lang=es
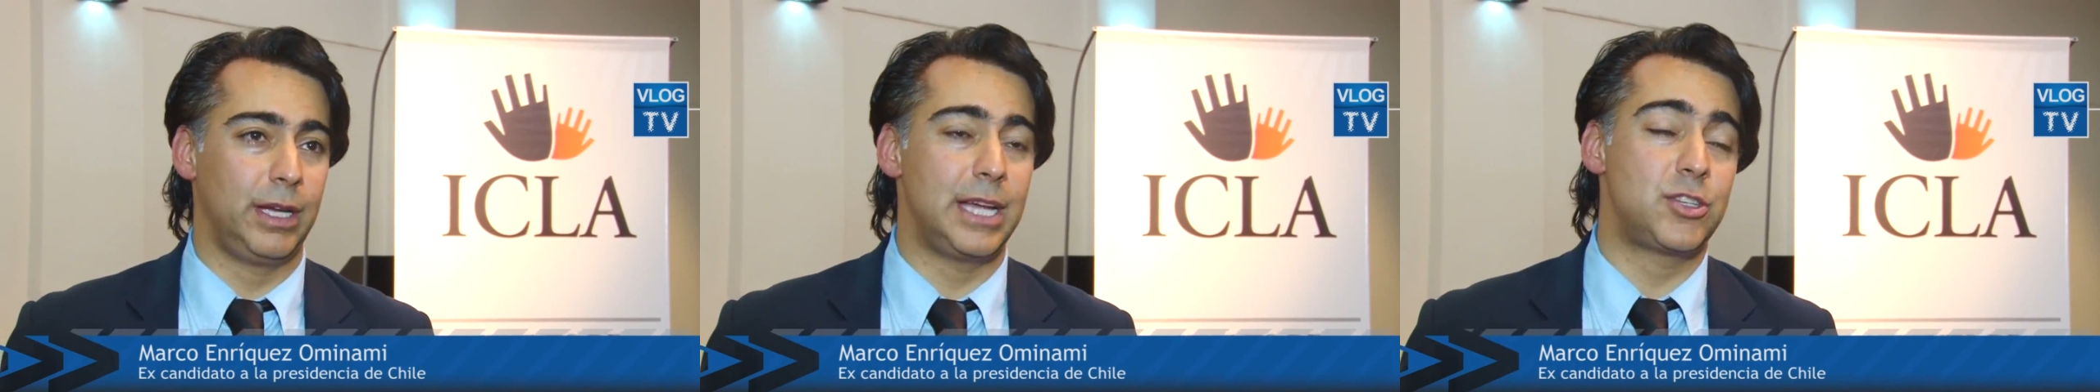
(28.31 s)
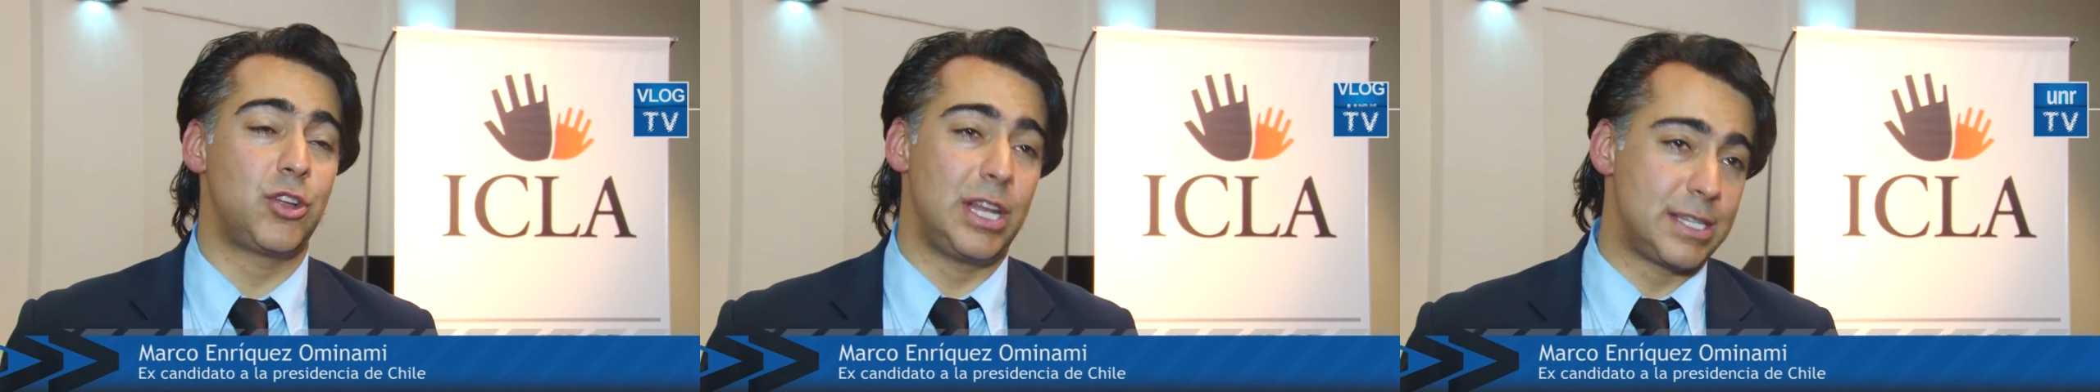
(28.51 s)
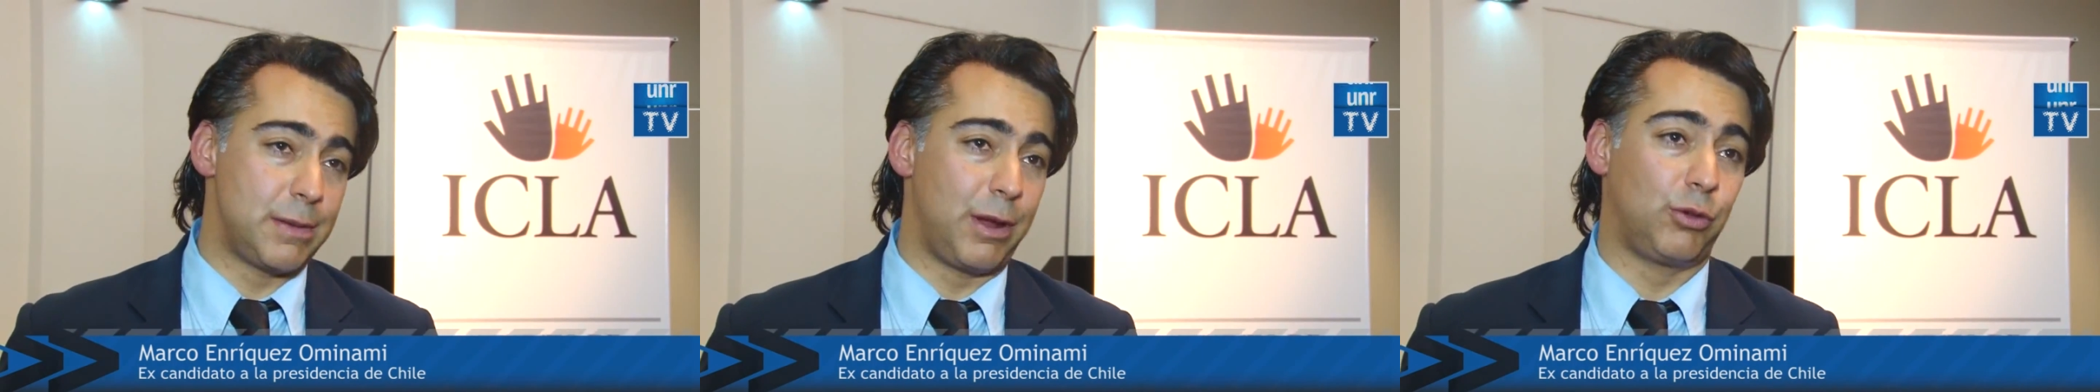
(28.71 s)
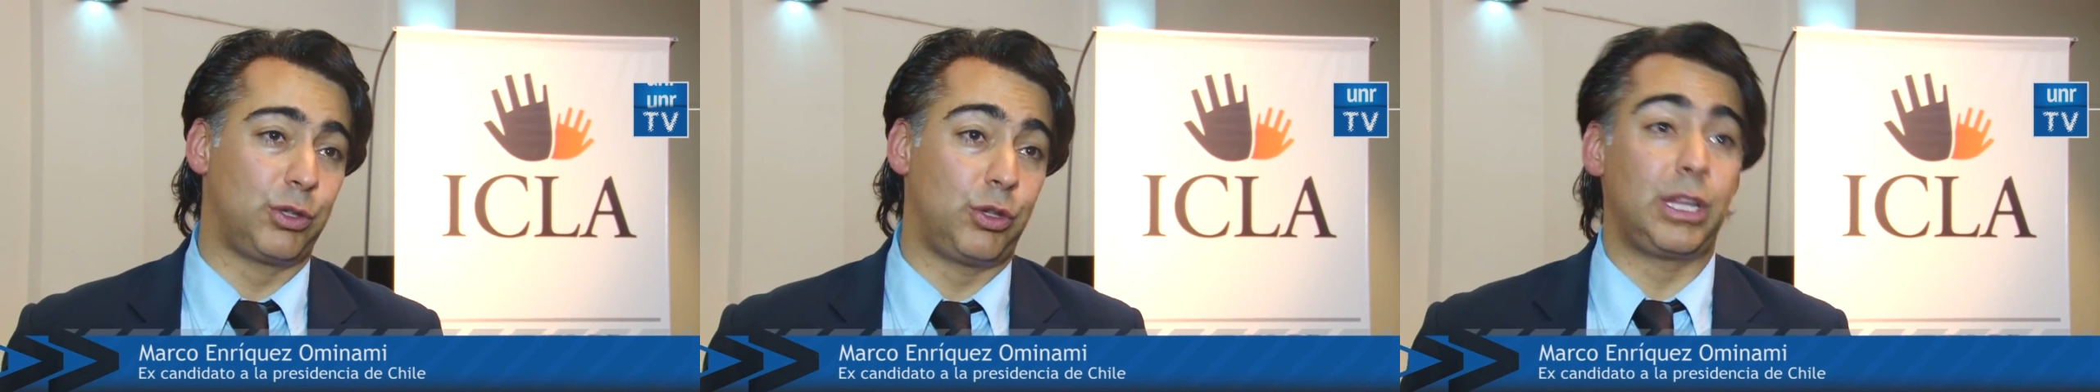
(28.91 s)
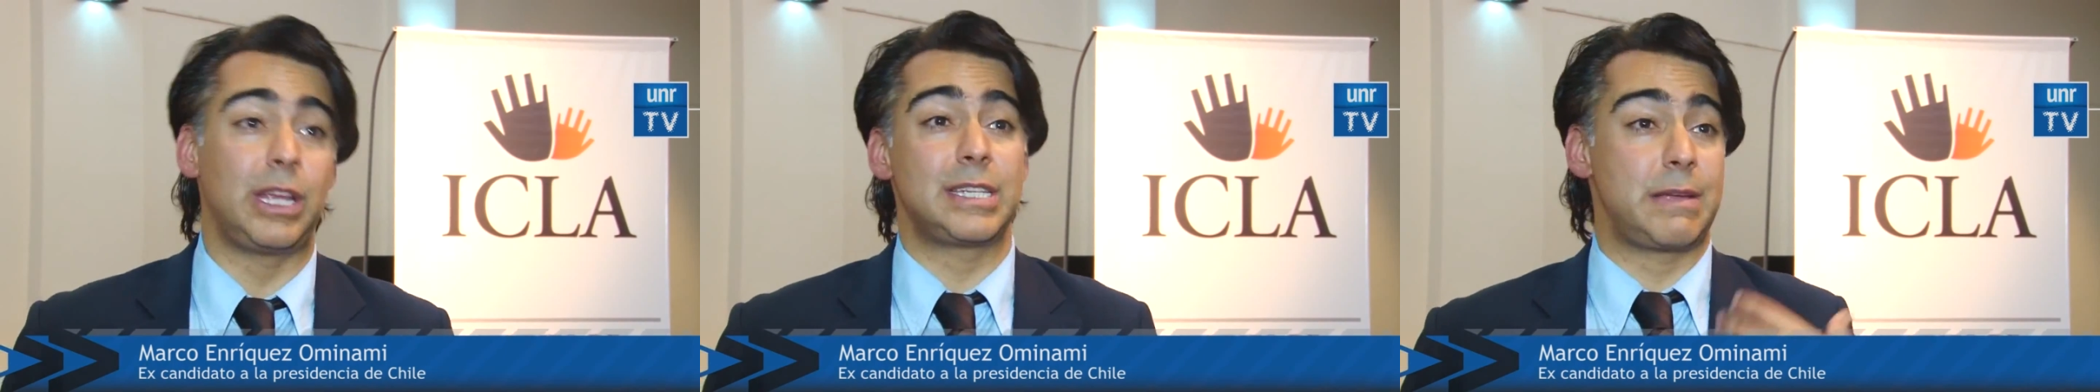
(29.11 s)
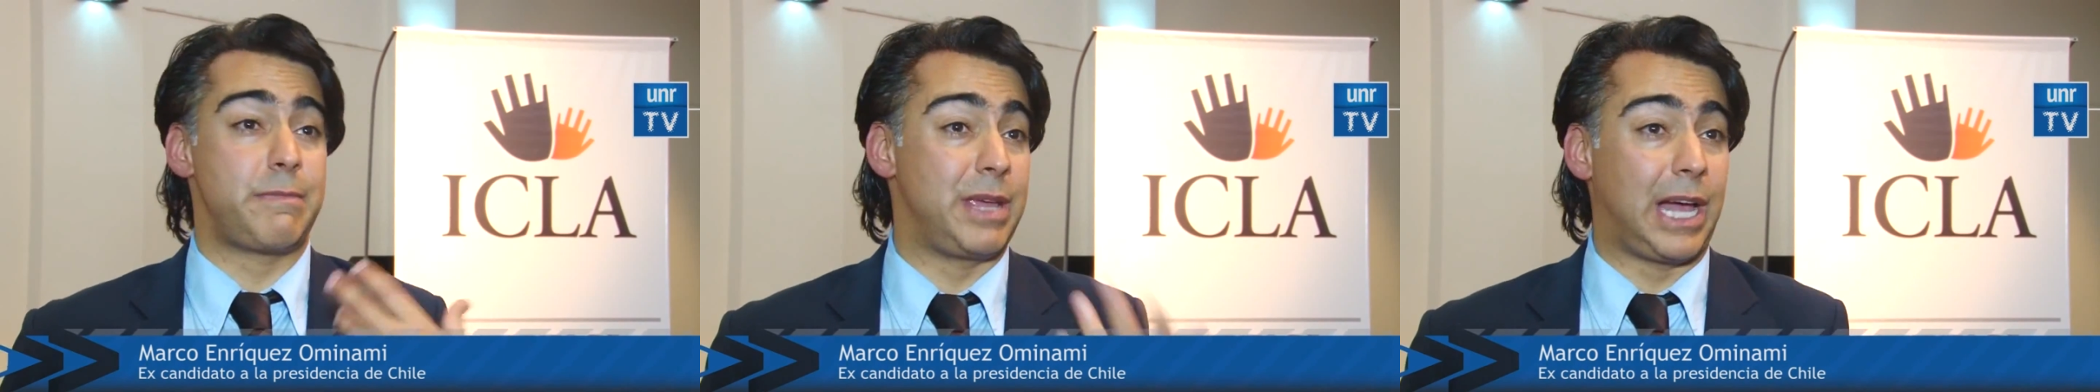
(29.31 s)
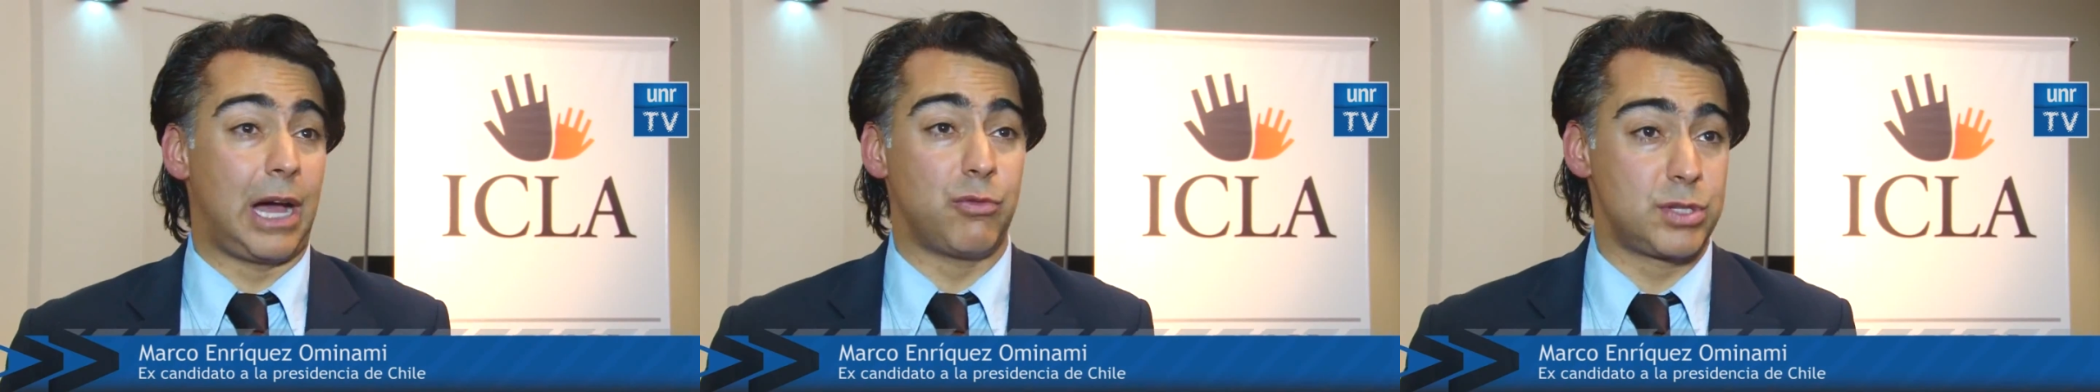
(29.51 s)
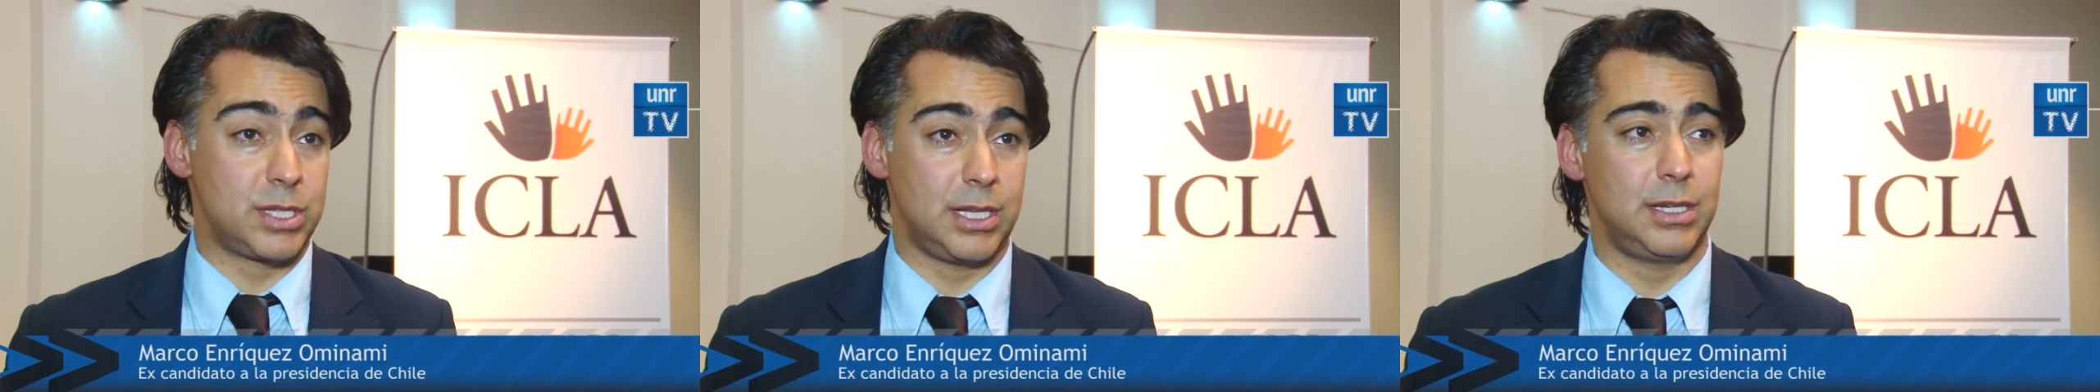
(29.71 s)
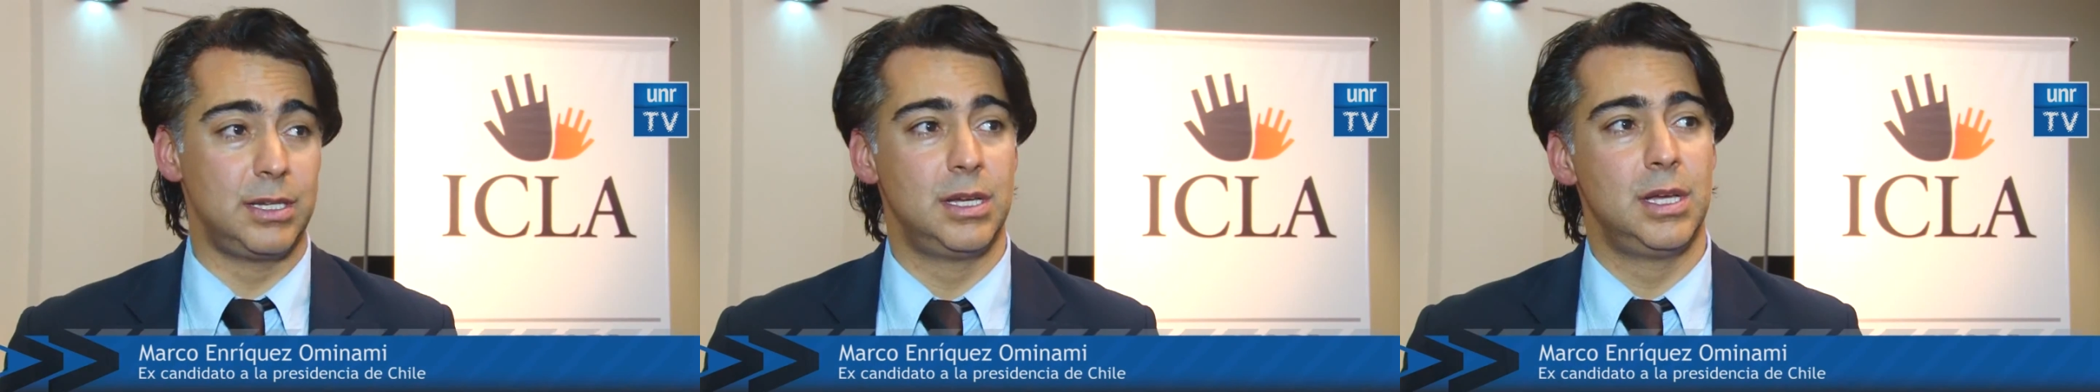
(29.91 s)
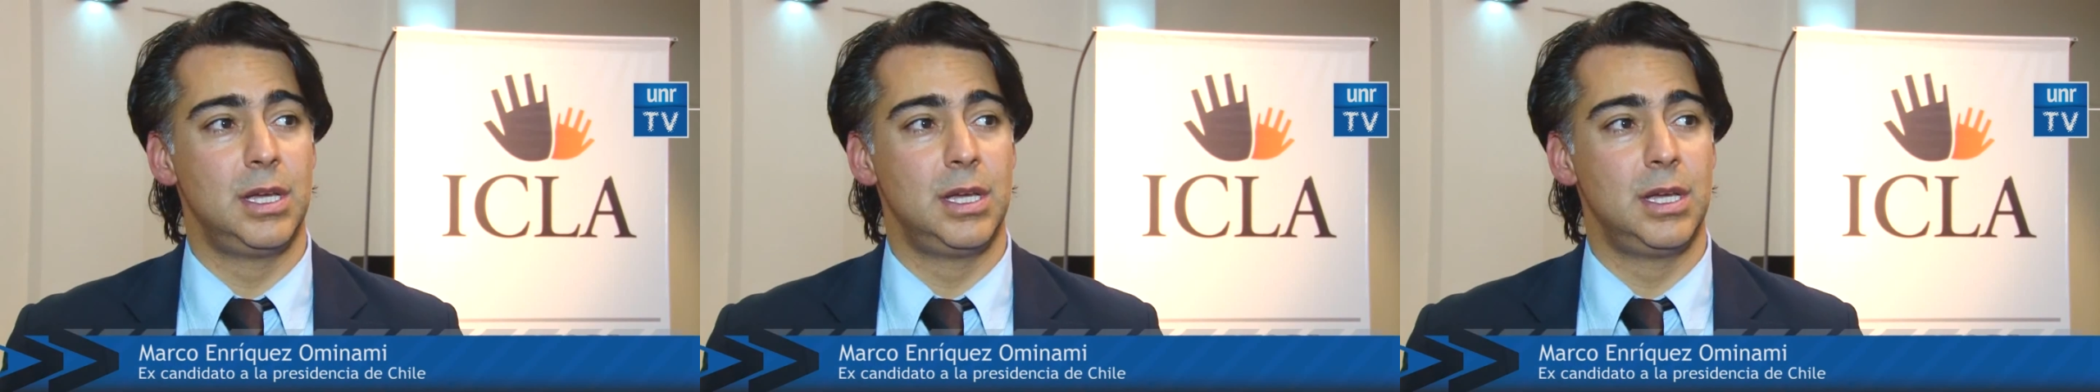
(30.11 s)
Eso es la Asamblea Constituyente y esa es mi causa